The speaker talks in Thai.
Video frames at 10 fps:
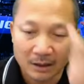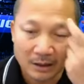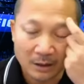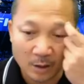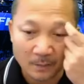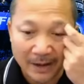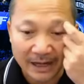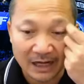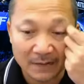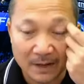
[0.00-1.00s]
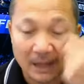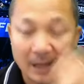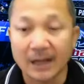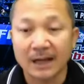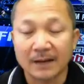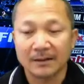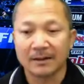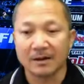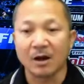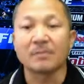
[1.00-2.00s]
โล 8แล้วมา
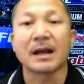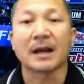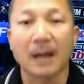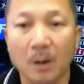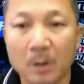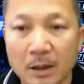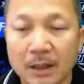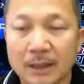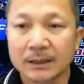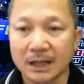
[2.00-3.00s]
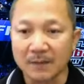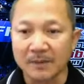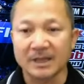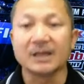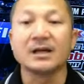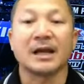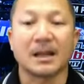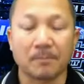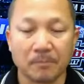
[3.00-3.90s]
ขอดักเขาคือมันจะเหนื่อยกับ